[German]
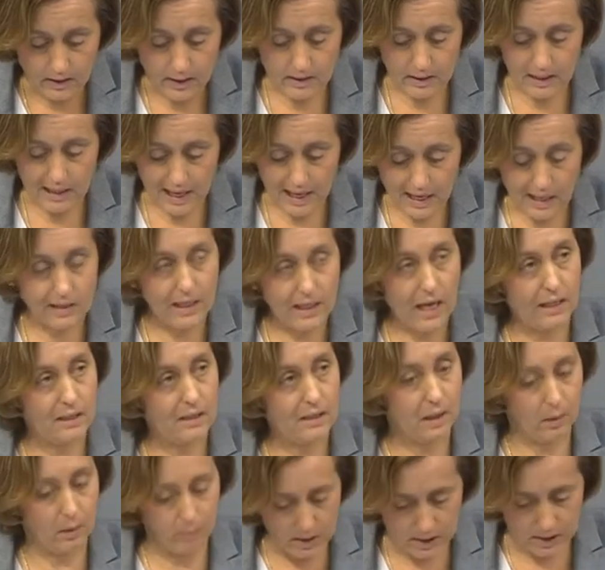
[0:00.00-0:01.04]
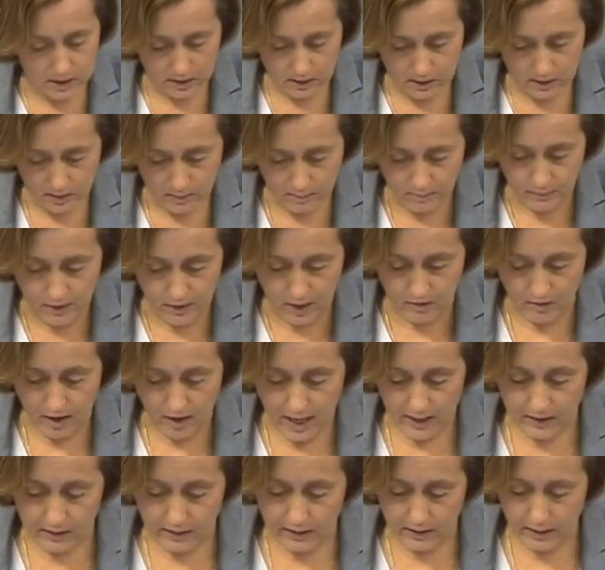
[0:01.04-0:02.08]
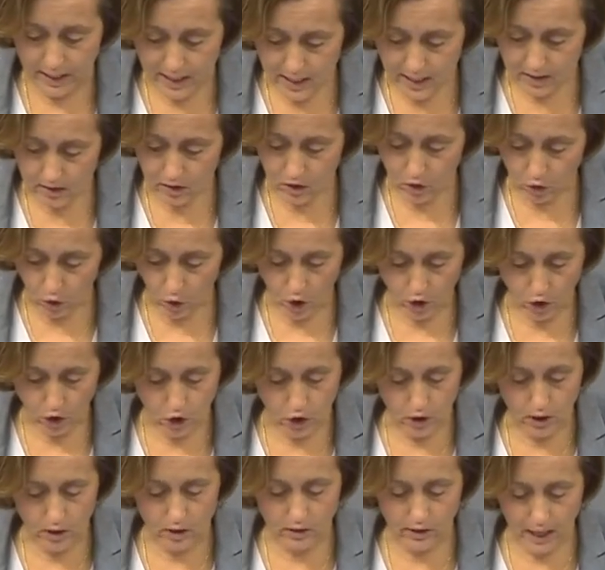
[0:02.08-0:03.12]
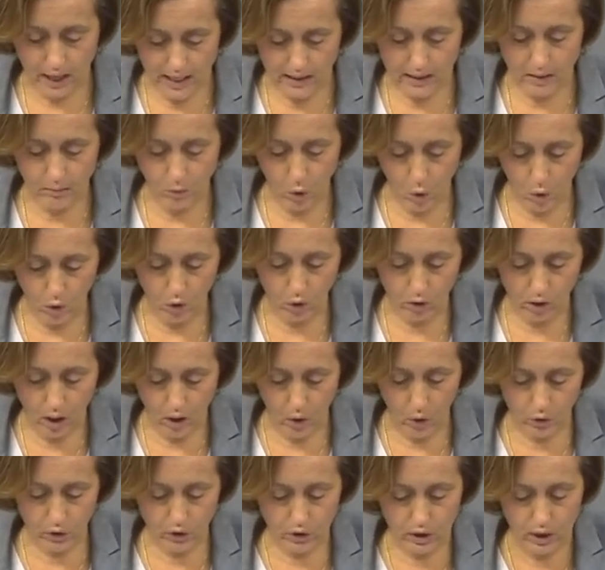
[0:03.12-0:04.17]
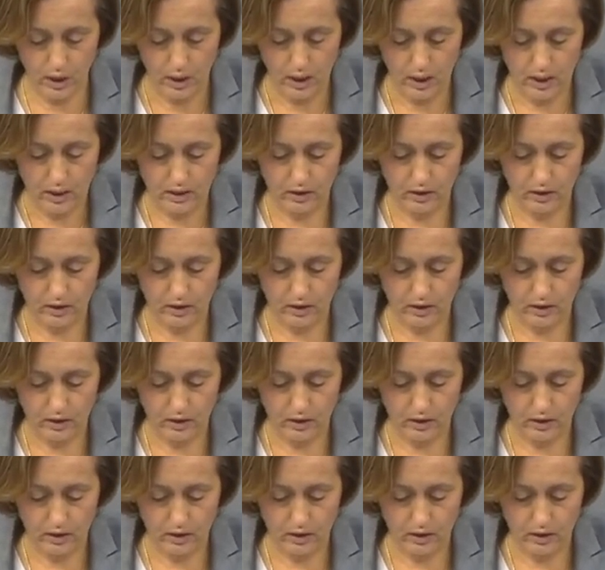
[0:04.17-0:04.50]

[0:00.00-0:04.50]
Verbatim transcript: Diese Linksextremisten waren die ersten Deutschen seit dem Holocaust,